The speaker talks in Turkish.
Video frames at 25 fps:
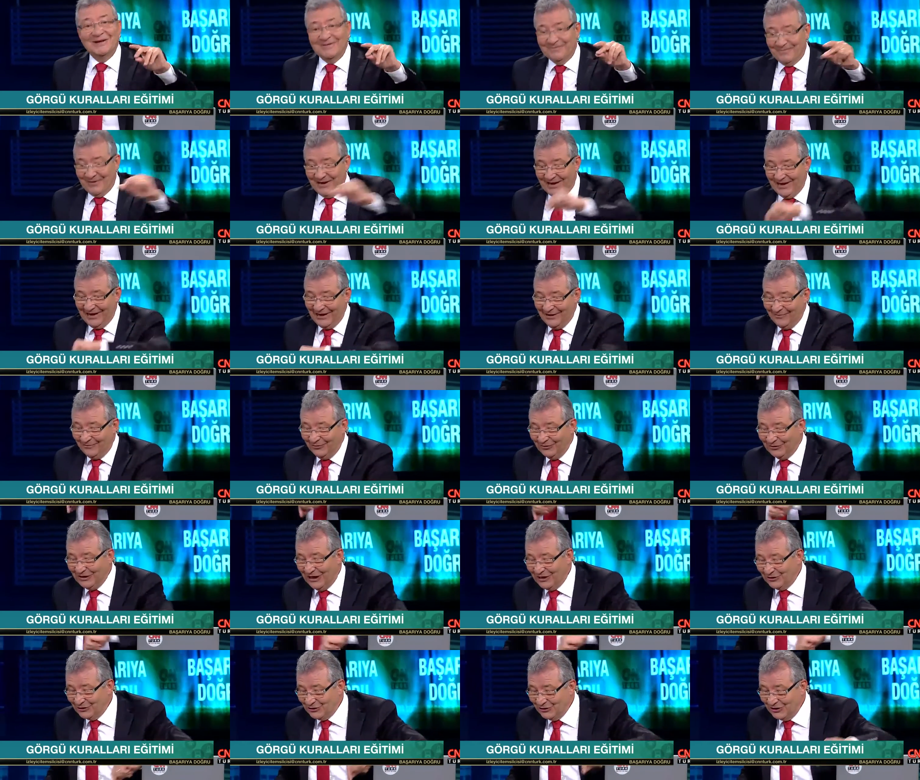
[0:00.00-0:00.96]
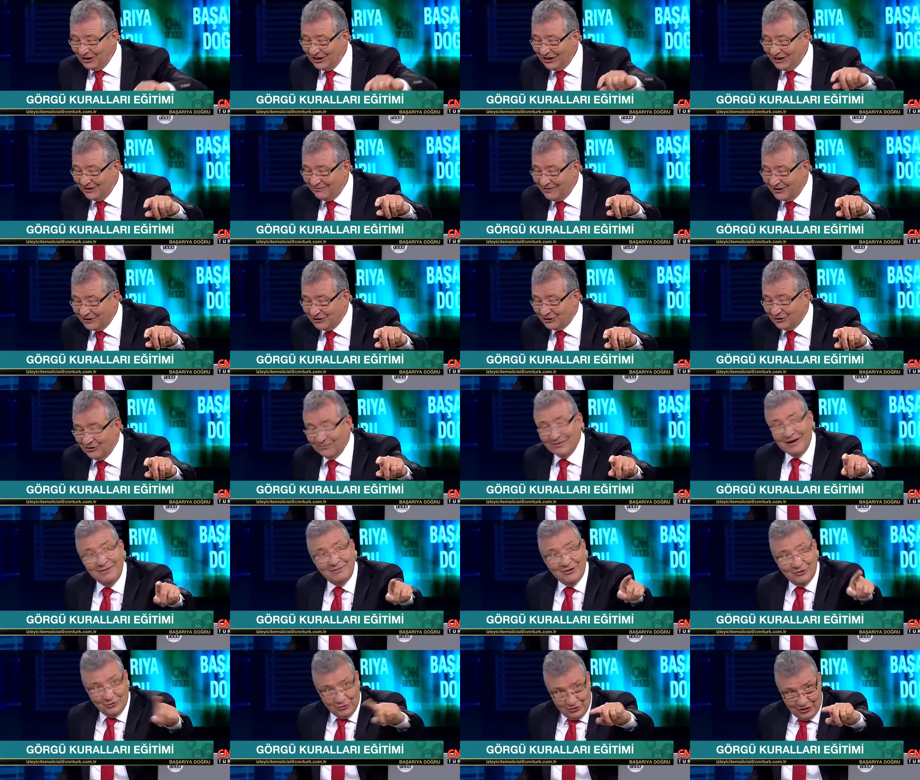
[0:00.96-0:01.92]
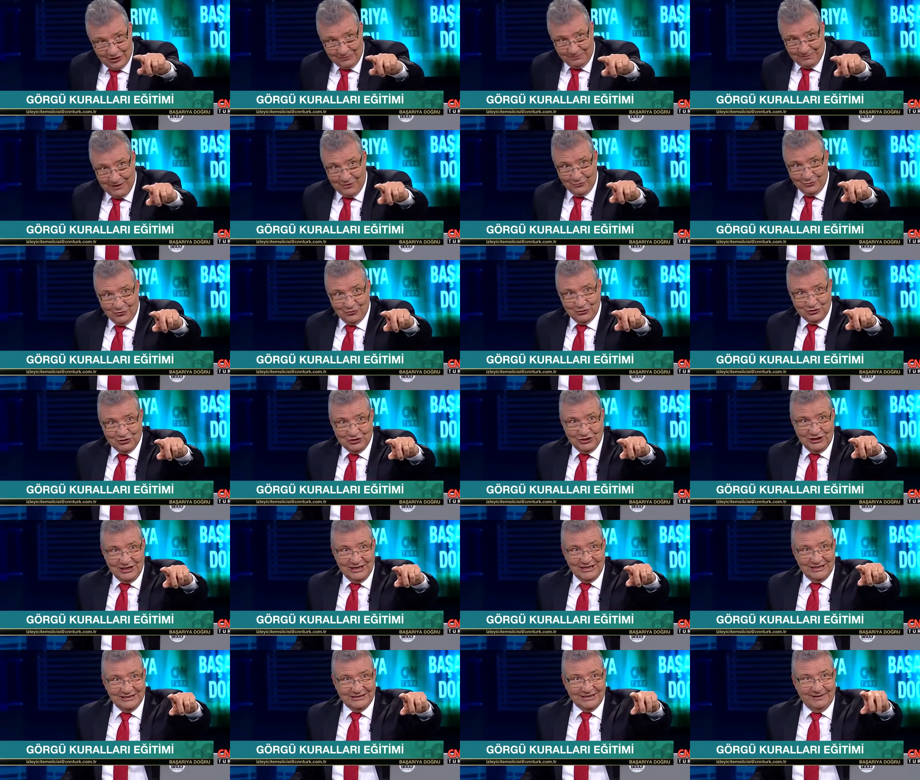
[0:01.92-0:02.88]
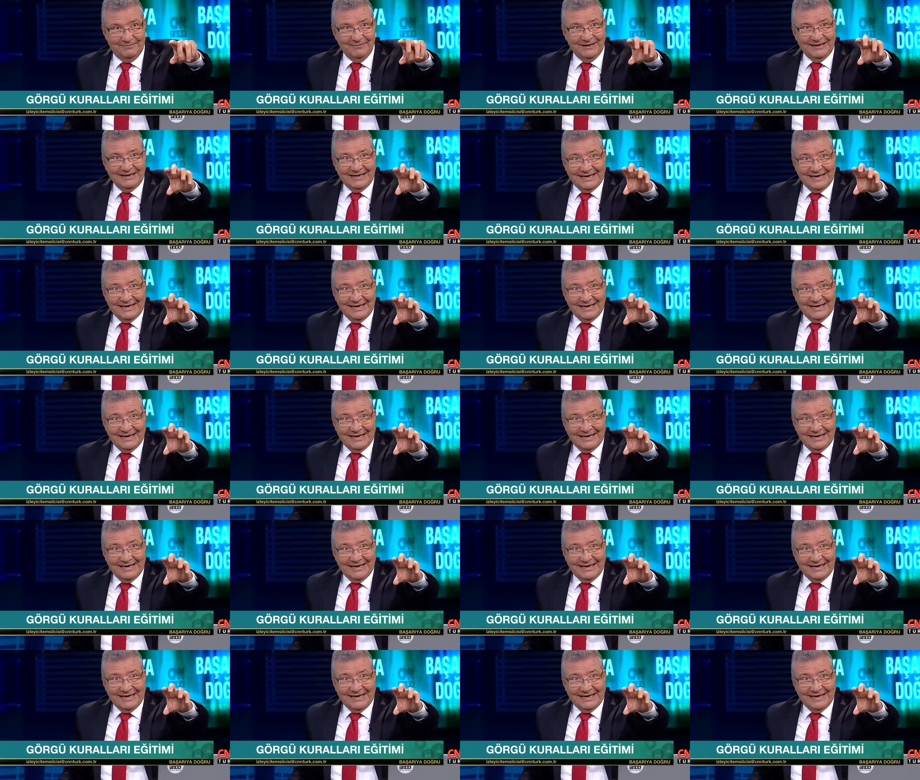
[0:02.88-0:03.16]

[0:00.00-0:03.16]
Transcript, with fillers: Ee, buradan şuna girmek istiyorum. Hemen öğretmen konusuna geleceğim.